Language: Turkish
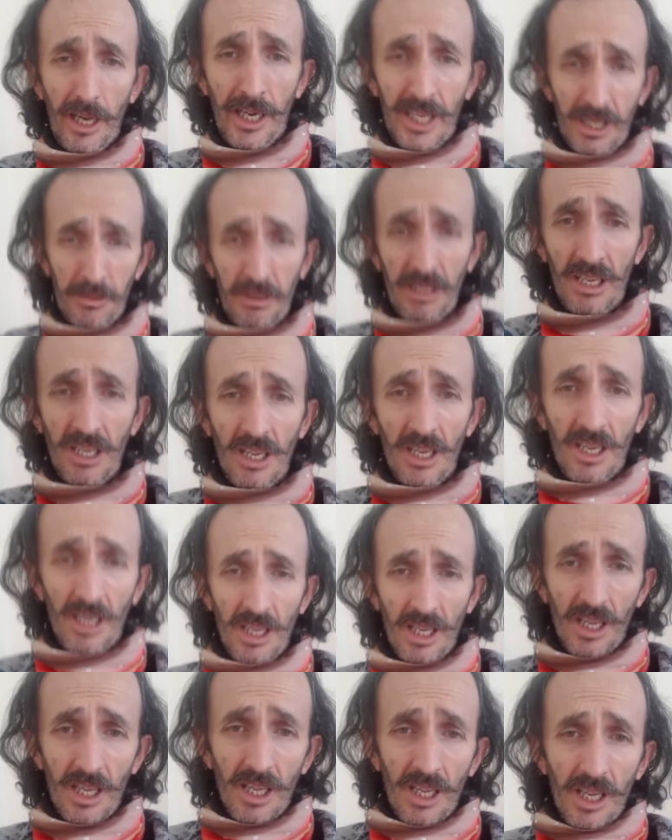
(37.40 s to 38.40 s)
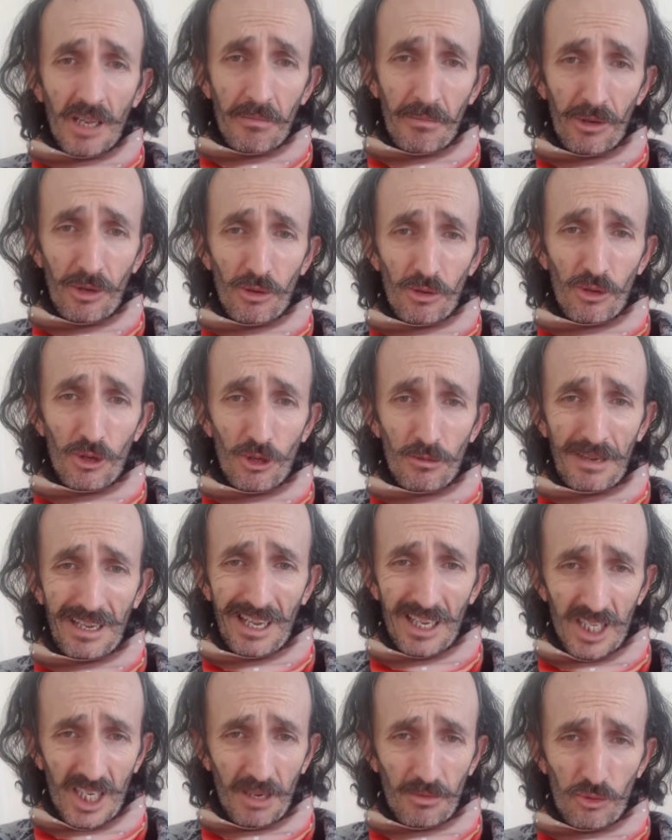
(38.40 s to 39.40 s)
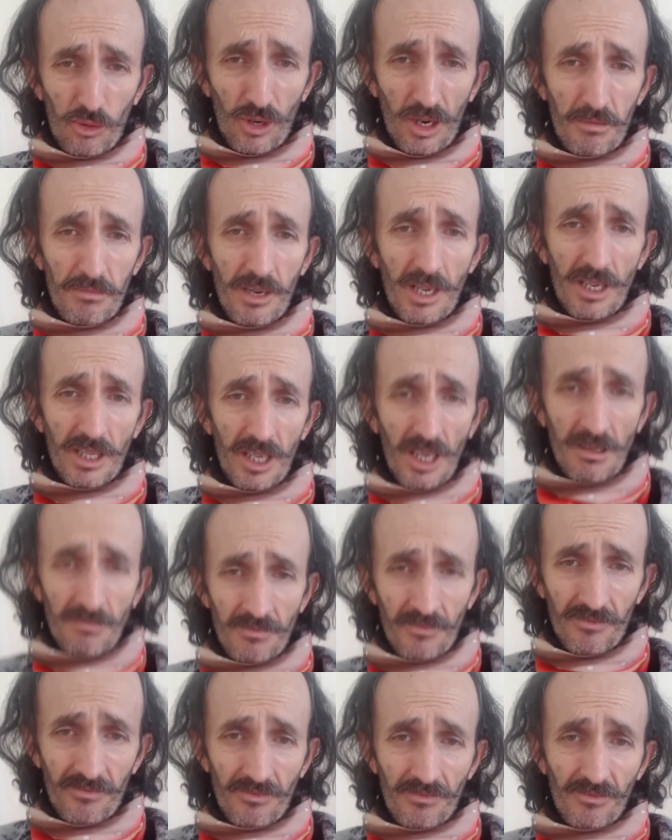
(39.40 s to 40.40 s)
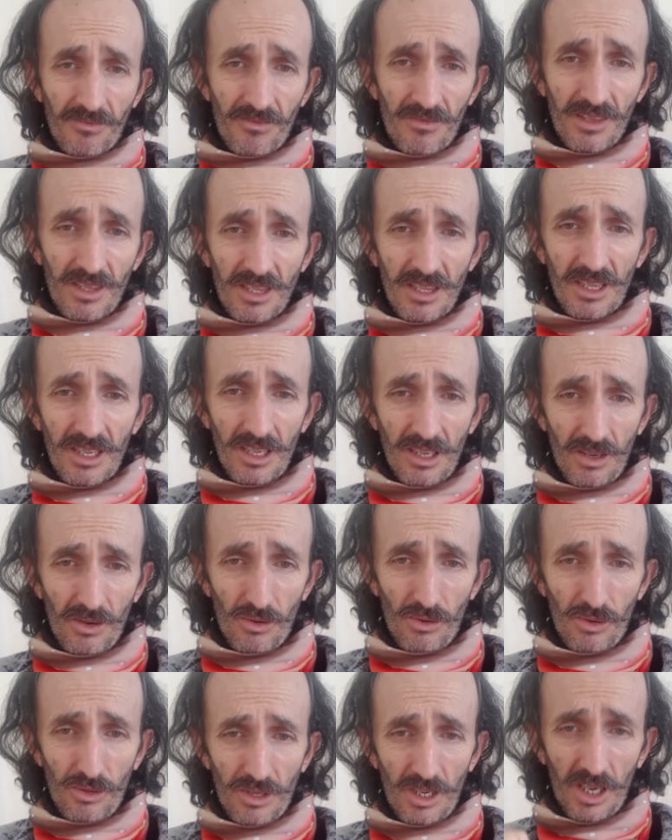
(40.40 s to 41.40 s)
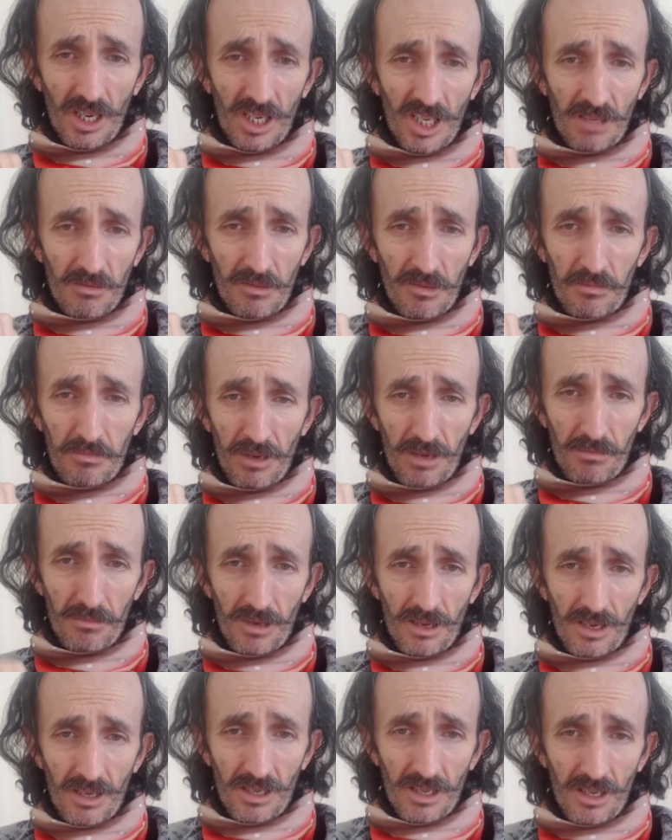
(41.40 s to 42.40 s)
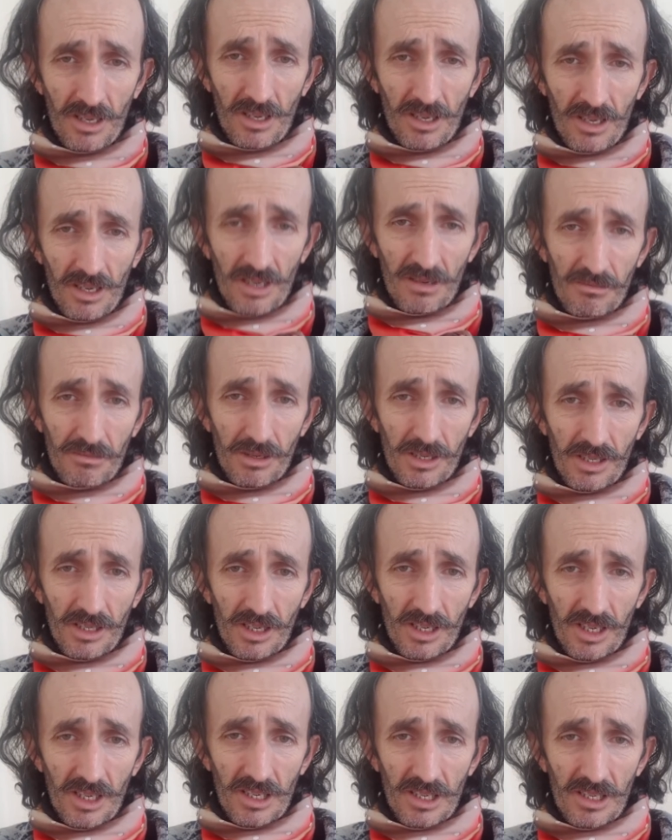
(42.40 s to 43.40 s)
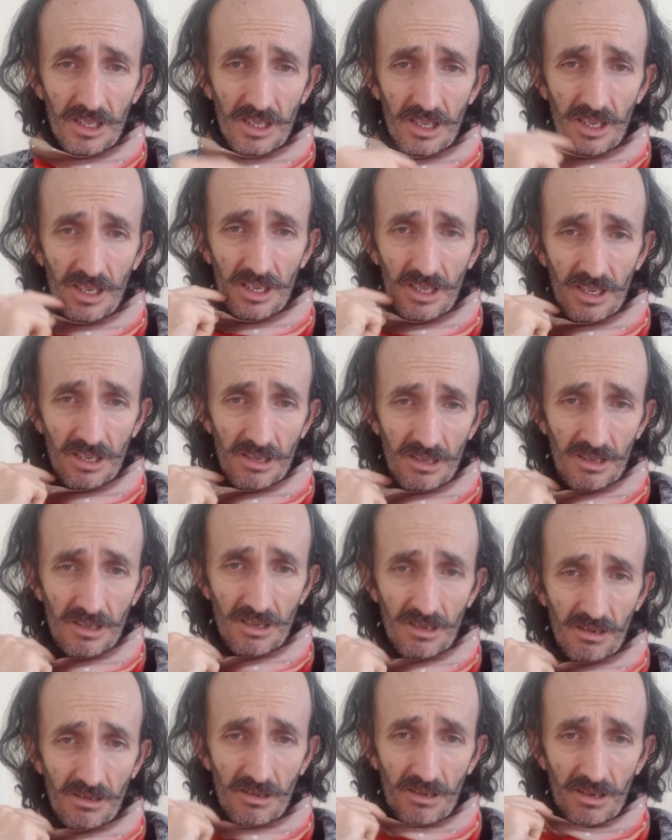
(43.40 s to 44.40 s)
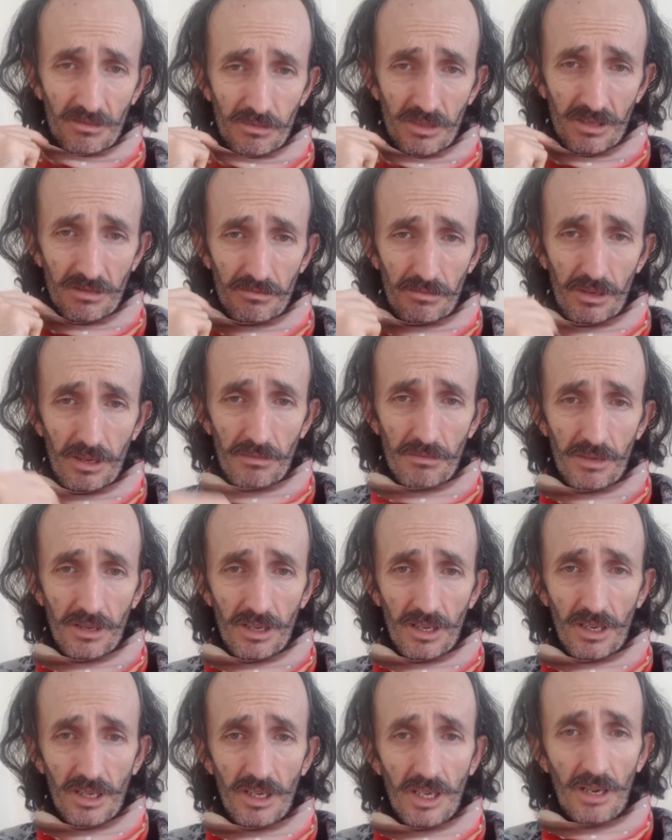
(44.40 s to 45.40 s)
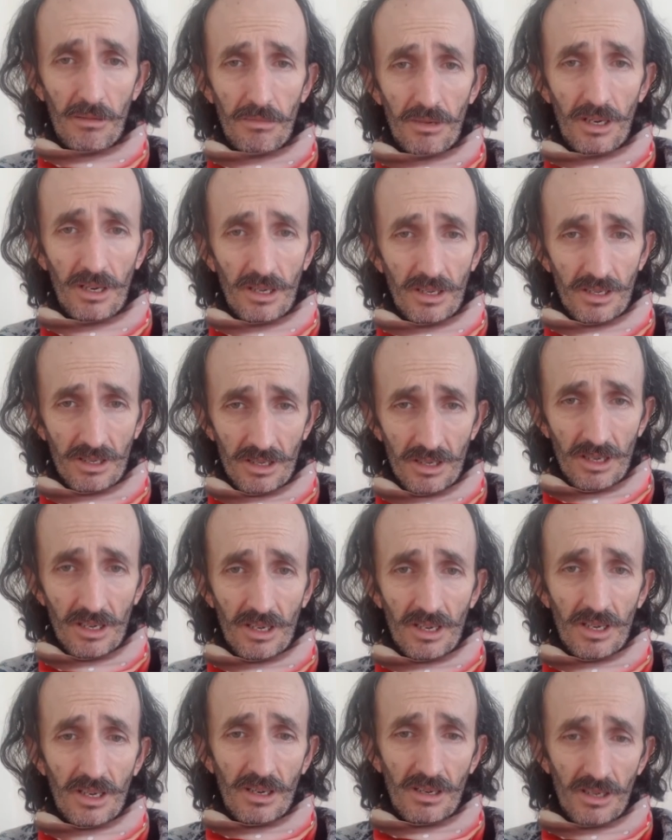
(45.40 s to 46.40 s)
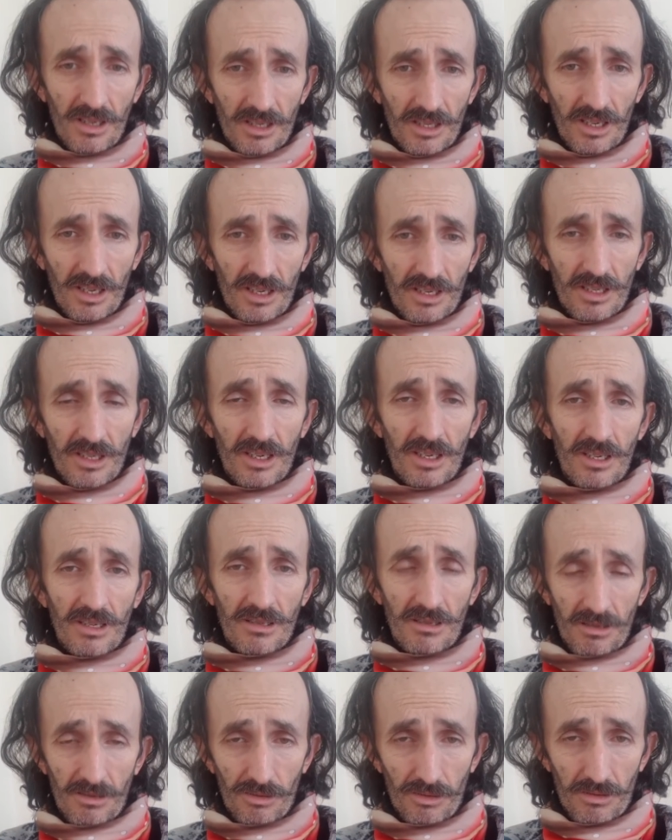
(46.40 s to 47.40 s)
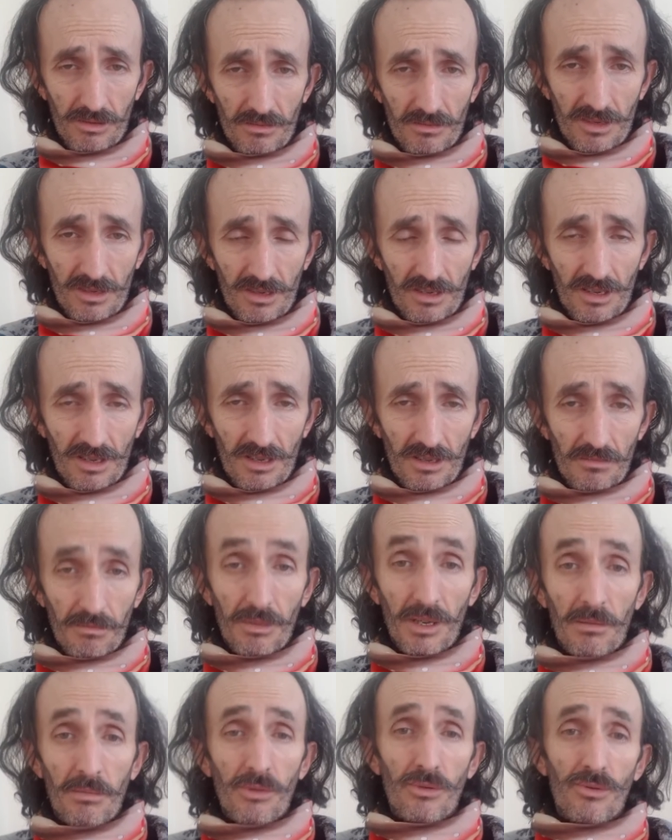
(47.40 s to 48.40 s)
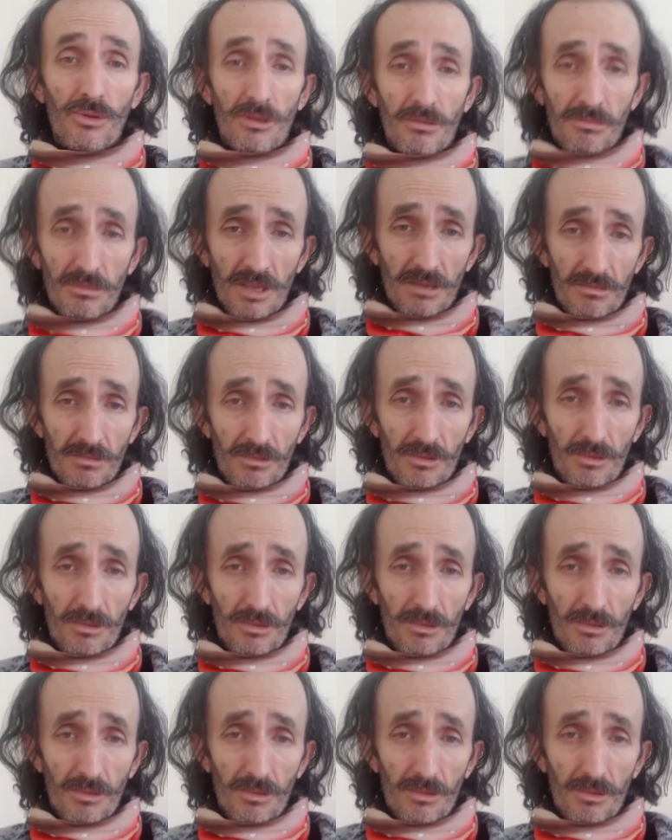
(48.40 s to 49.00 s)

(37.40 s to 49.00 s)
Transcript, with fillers: şimdi Biliyorsunuz ben acayip soğan bir erkeğim. O yüzden kızımın pembe battaniyesinde karımın pembe eşarbıyla hasta hasta yatıyorum. Bir değil.